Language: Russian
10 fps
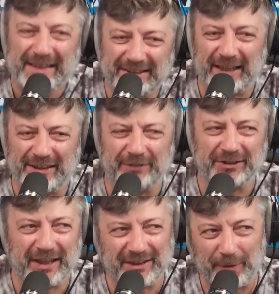сказал
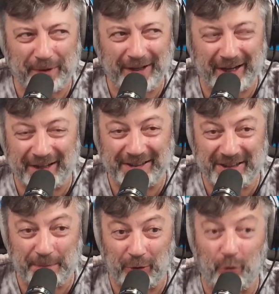и сказал, проехали,
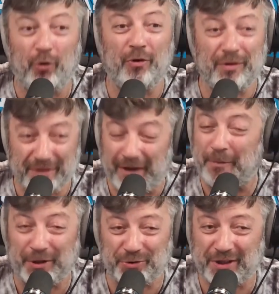типа, но я
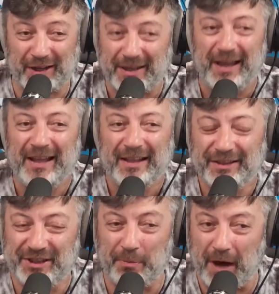вам хочу сказать,
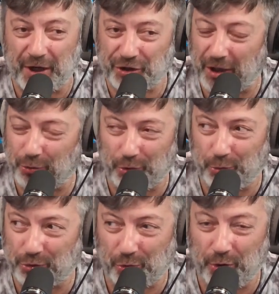демарш,
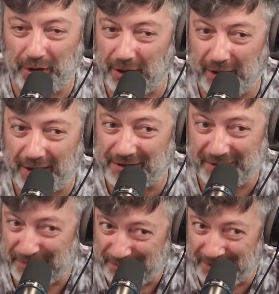который устроили
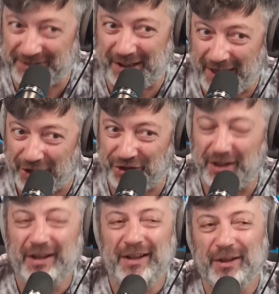китайцы,
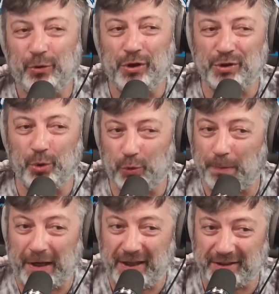настоящий. То есть ноту
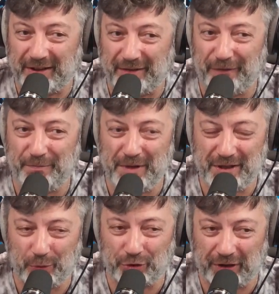протеста в
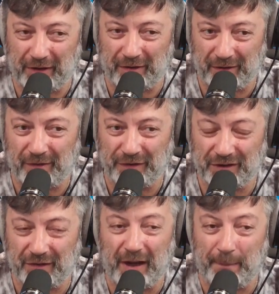МИДе уже да,
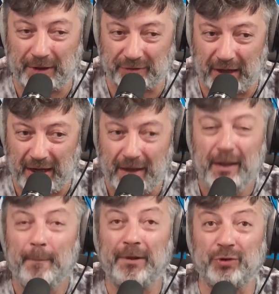вызывали посла.
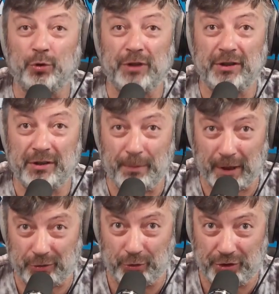Посол, кстати,
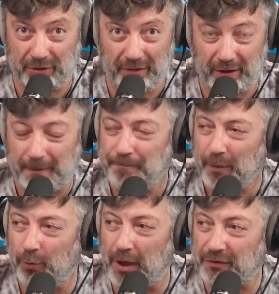непростой человек.
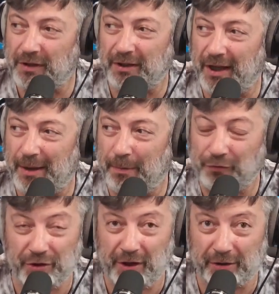У нас в Китае
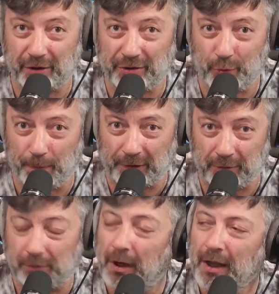бывший директор ЦРУ
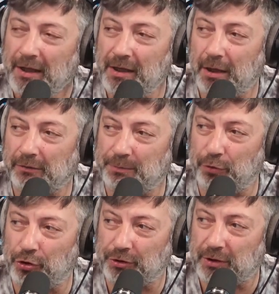посол, Николас
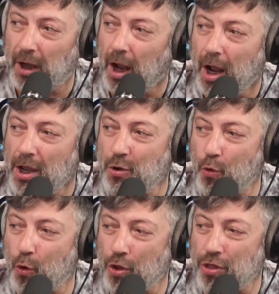Бернс. И
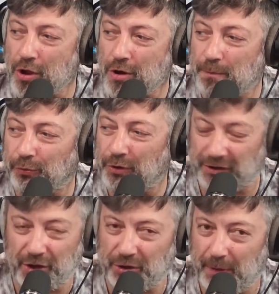он, э,
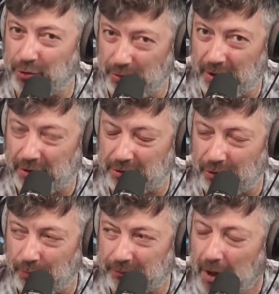если не ошибаюсь, он директор
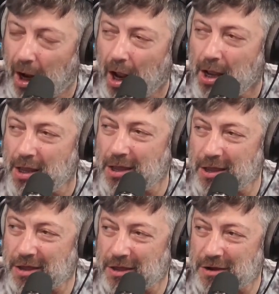ЦРУ был.
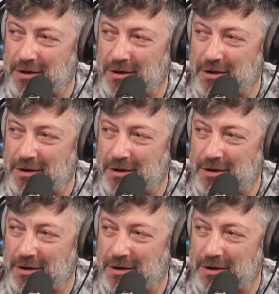И